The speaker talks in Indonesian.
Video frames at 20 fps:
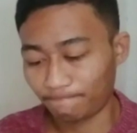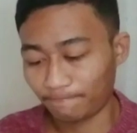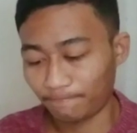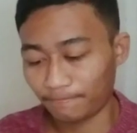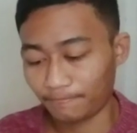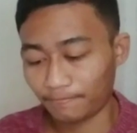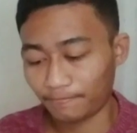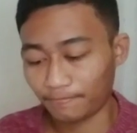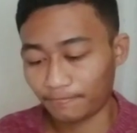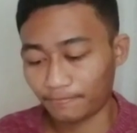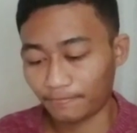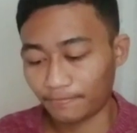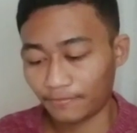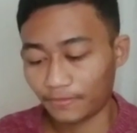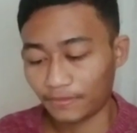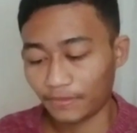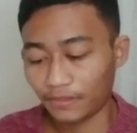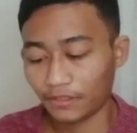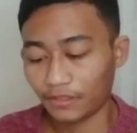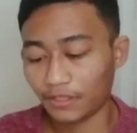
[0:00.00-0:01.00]
siapa
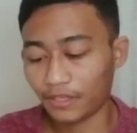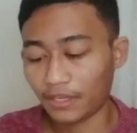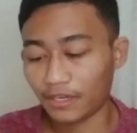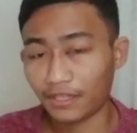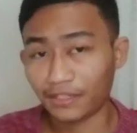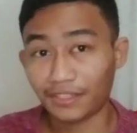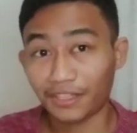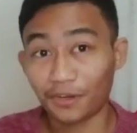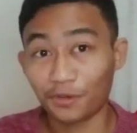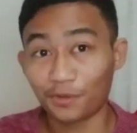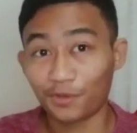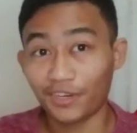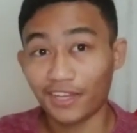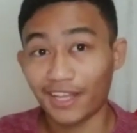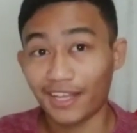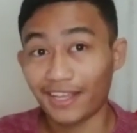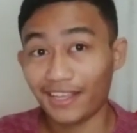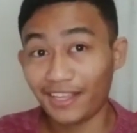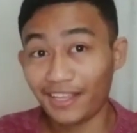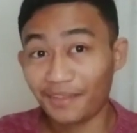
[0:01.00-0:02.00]
anak
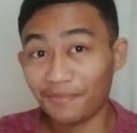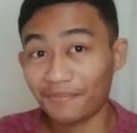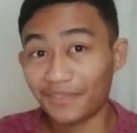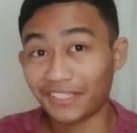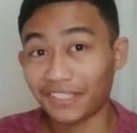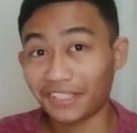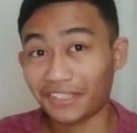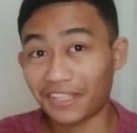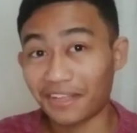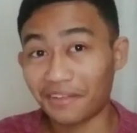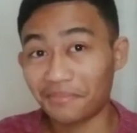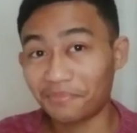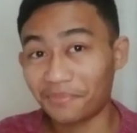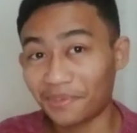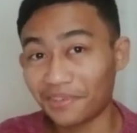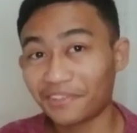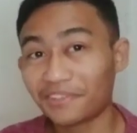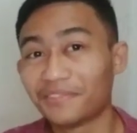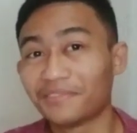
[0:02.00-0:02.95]
taroda eh mata eh, tambo